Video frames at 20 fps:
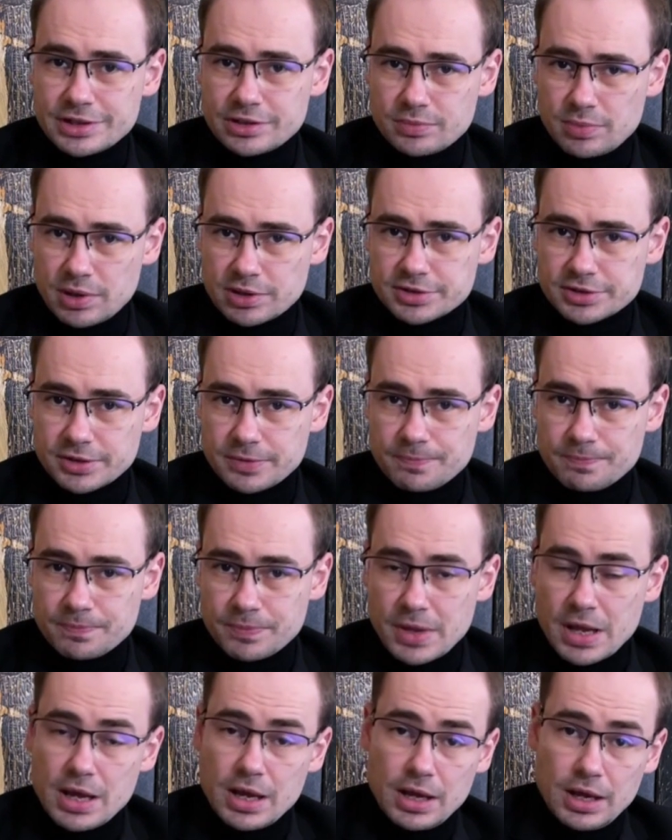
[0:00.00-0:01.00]
с Донбасса.
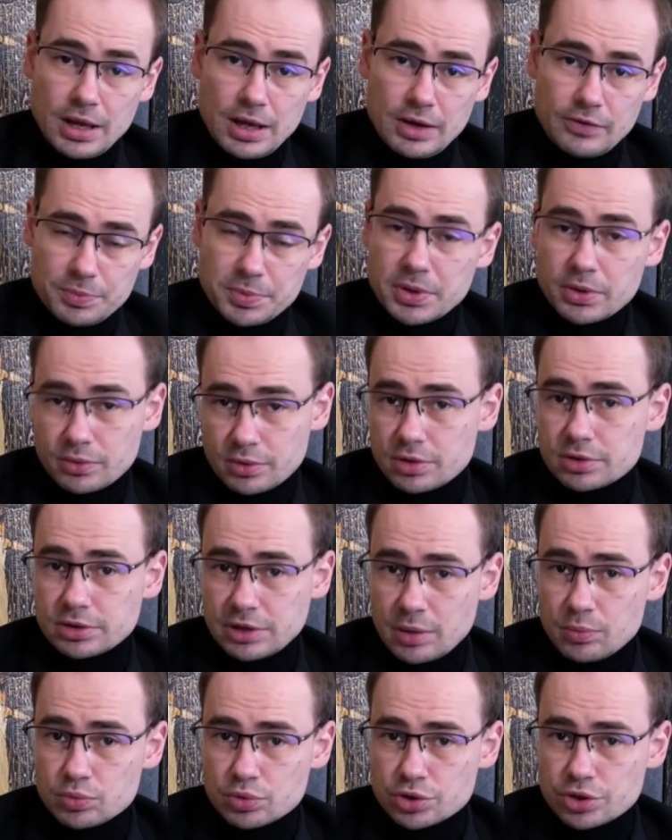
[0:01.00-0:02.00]
Во-первых,
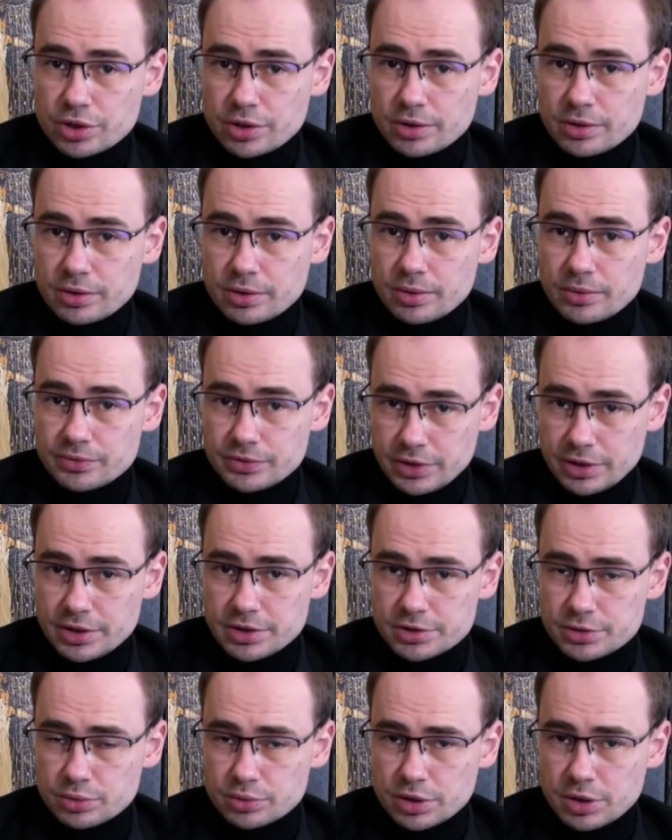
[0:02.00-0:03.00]
там уже
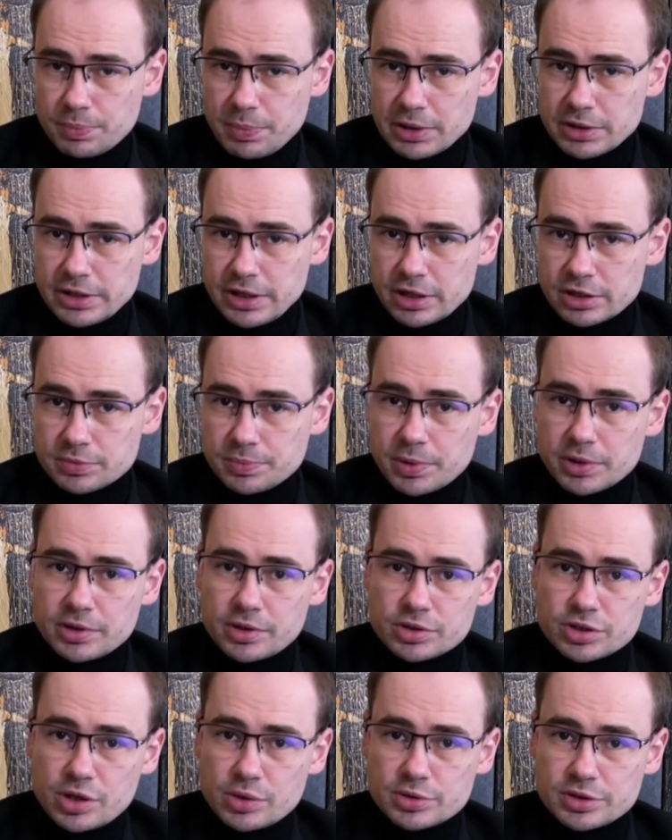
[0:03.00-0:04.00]
вторые сутки подряд
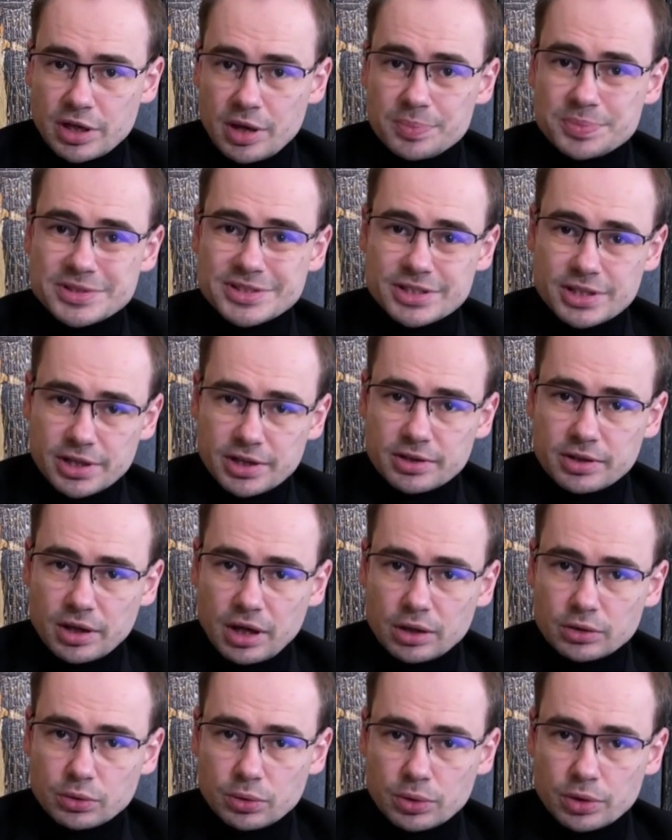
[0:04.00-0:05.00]
продолжаются обстрелы,
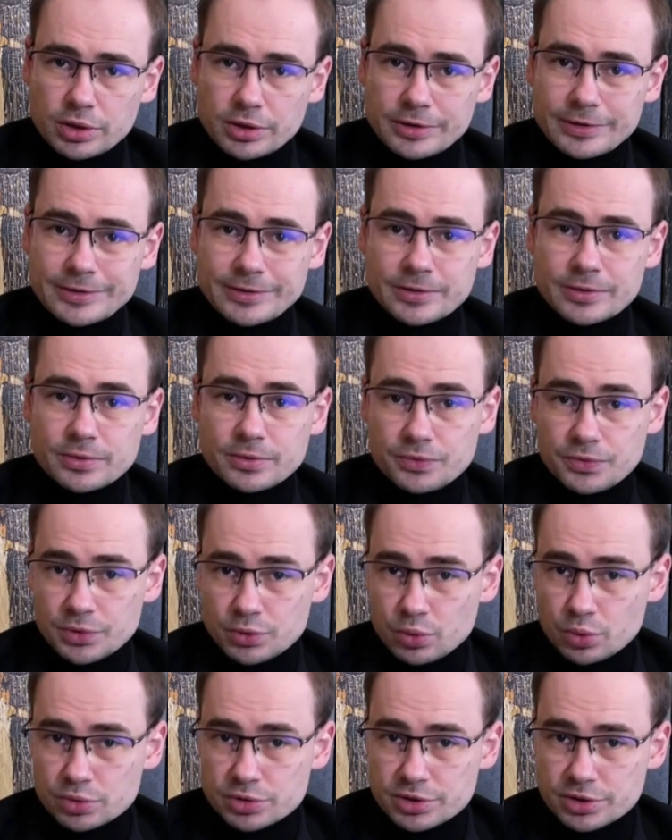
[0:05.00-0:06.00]
которые
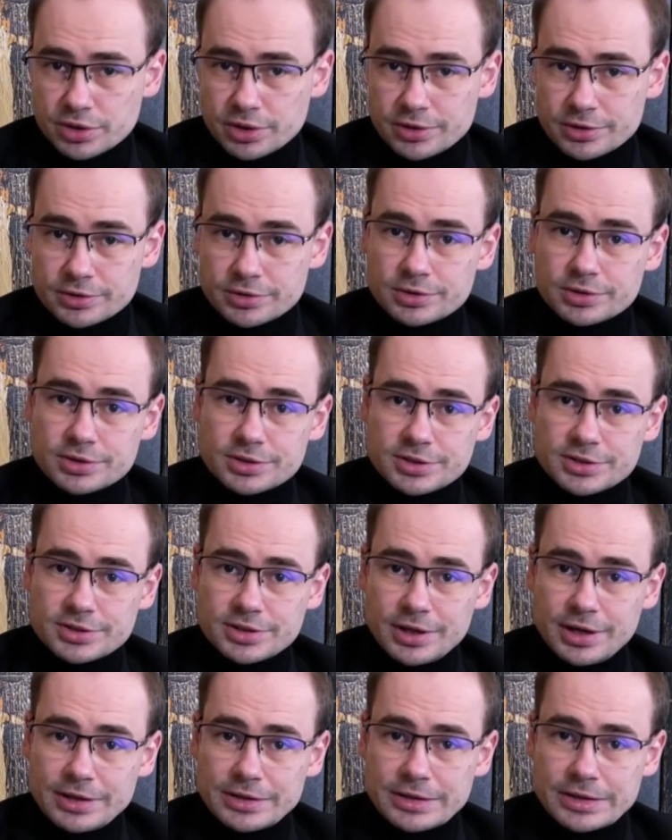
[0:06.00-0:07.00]
ведутся со
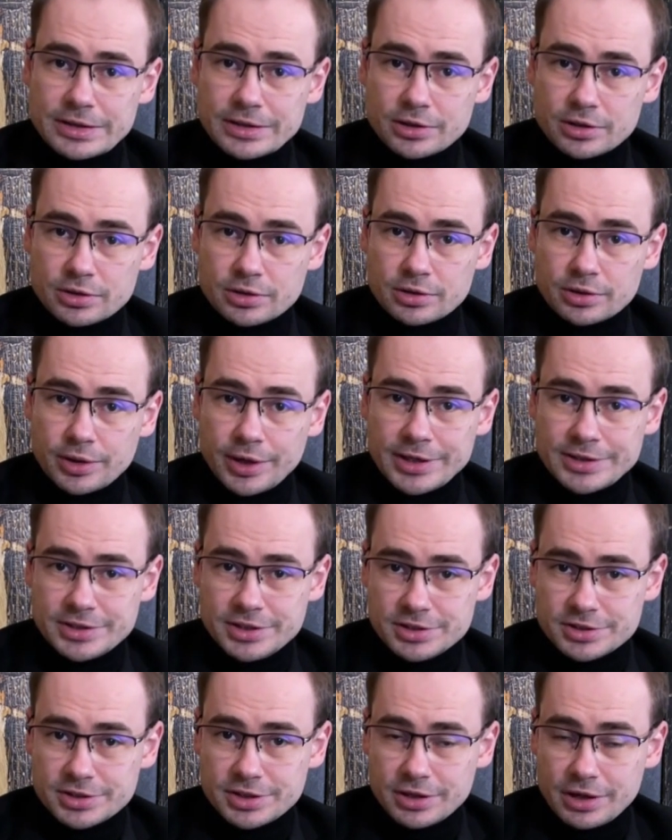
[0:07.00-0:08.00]
стороны э,
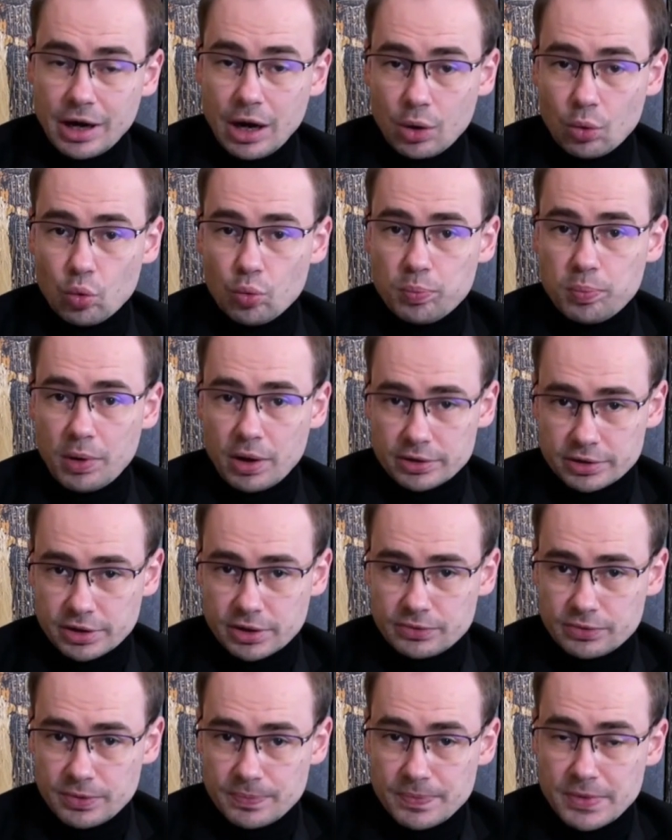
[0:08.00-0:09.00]
российских
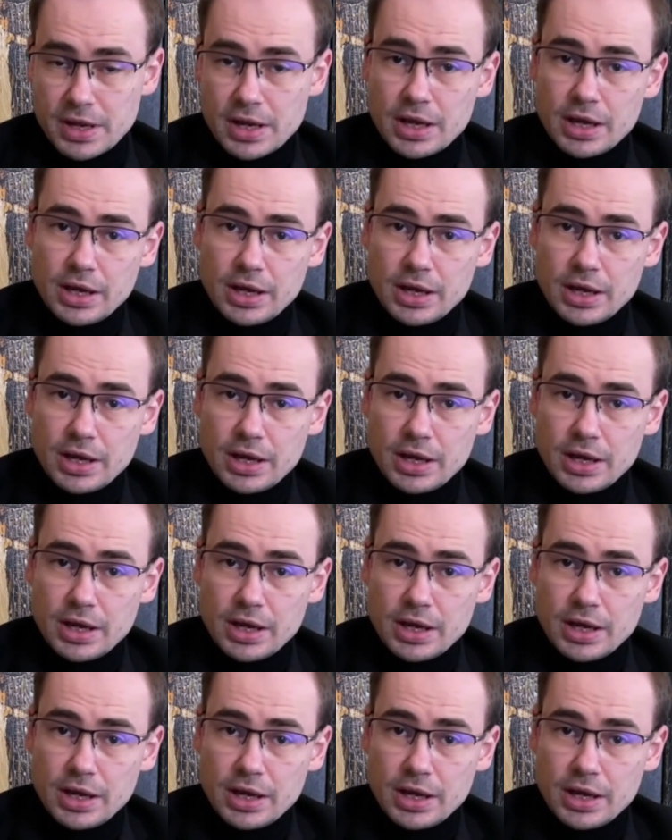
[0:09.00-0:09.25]
оккупантов.